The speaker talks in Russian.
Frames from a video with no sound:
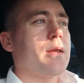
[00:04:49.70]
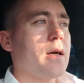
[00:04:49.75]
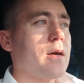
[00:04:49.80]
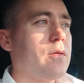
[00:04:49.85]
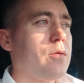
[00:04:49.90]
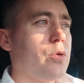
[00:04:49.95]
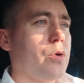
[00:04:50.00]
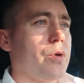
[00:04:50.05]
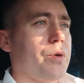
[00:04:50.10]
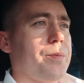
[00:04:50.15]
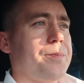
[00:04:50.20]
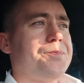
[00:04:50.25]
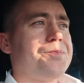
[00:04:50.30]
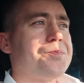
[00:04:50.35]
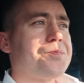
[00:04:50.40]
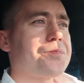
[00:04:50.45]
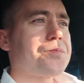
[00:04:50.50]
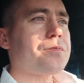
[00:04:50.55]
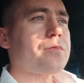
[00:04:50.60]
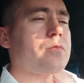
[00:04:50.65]
Так вот,
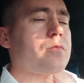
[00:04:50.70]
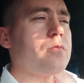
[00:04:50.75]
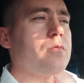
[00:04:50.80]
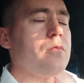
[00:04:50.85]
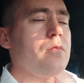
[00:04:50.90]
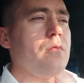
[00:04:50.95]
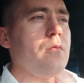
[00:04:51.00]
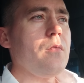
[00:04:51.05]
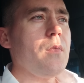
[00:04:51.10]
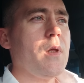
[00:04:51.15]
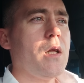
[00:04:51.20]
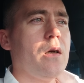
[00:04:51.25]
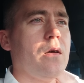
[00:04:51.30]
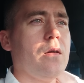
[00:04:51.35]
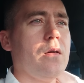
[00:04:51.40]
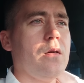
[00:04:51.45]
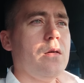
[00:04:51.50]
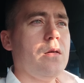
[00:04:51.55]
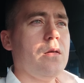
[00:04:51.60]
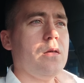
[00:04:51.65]

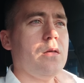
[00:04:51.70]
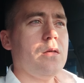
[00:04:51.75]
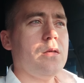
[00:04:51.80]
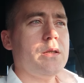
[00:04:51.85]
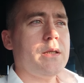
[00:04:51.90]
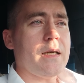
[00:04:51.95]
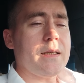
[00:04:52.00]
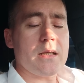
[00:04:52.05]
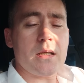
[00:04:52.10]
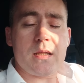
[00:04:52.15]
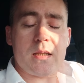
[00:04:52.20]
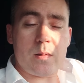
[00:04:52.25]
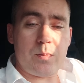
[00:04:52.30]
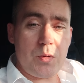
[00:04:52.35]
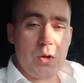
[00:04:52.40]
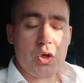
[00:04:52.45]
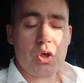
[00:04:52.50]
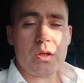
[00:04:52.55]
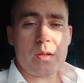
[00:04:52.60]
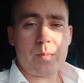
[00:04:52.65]
э, Яндекс
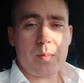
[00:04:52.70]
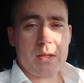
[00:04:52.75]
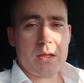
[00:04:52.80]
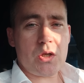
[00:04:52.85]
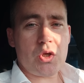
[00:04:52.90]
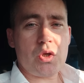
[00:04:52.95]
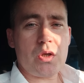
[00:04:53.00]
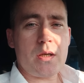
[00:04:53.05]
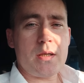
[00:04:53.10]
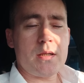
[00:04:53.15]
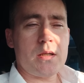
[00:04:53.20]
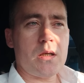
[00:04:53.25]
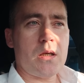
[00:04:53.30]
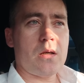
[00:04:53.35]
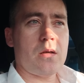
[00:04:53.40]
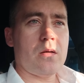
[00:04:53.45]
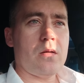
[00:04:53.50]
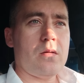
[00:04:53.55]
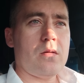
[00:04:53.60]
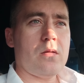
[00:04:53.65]
спишет с пассажира
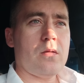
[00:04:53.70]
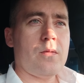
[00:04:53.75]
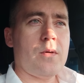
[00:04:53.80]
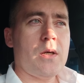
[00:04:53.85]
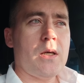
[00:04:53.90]
деньги,